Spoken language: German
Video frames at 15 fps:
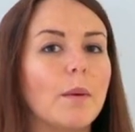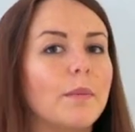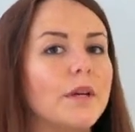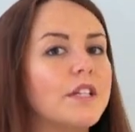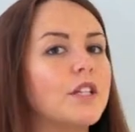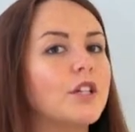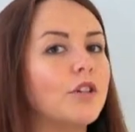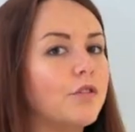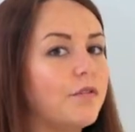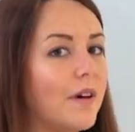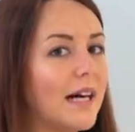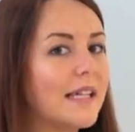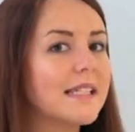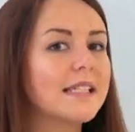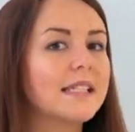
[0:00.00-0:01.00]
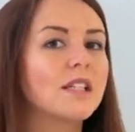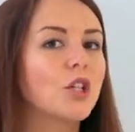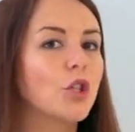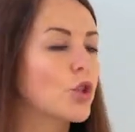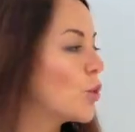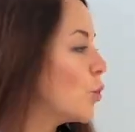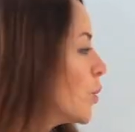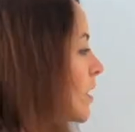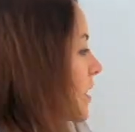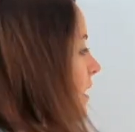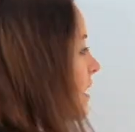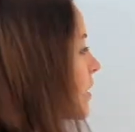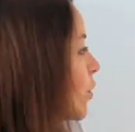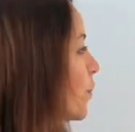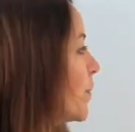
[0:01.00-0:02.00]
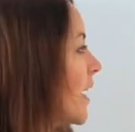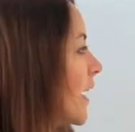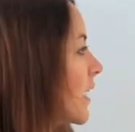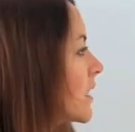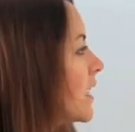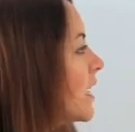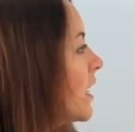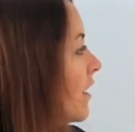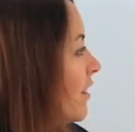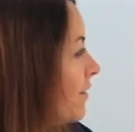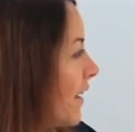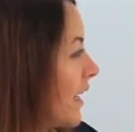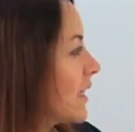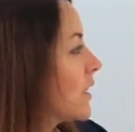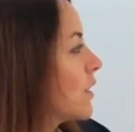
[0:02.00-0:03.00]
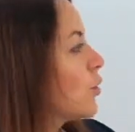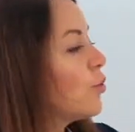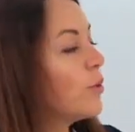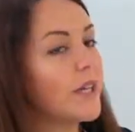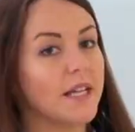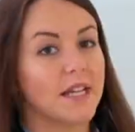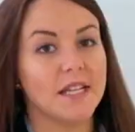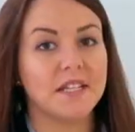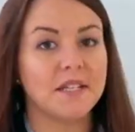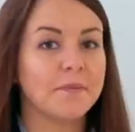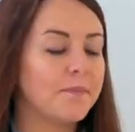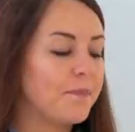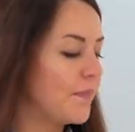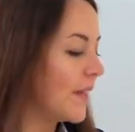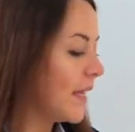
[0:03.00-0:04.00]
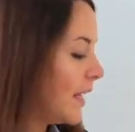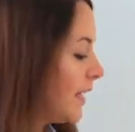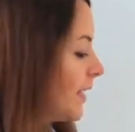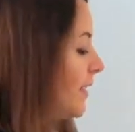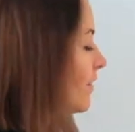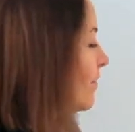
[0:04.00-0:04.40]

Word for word: mit, was tut das Subjekt? Was tue ich? Ich